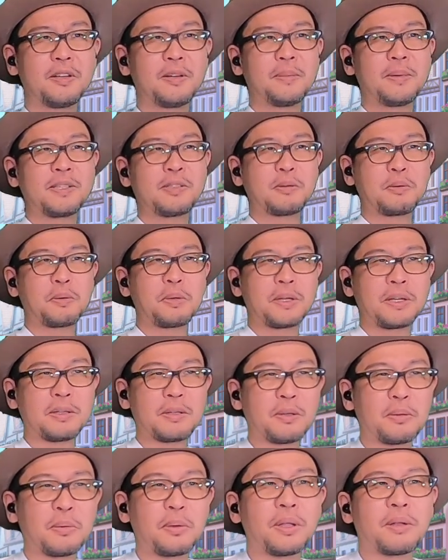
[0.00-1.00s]
まあ、そこら
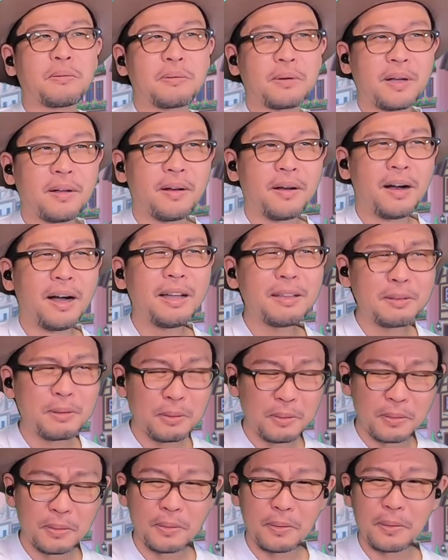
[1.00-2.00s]
辺がどうなのか。あ
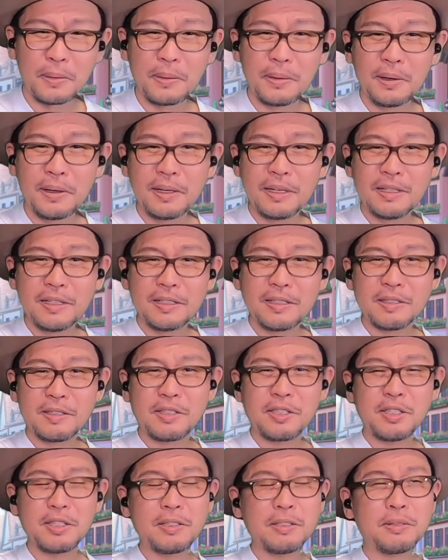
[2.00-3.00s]
と、
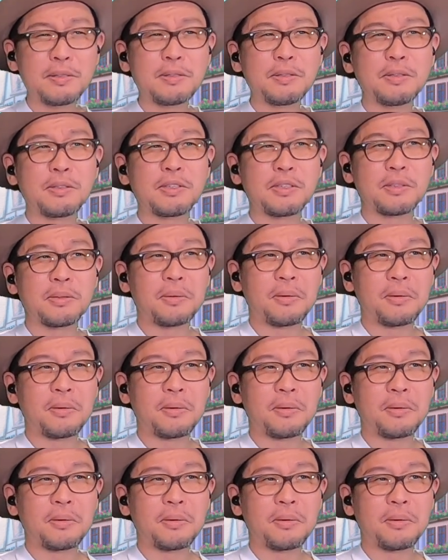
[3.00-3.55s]
神宮寺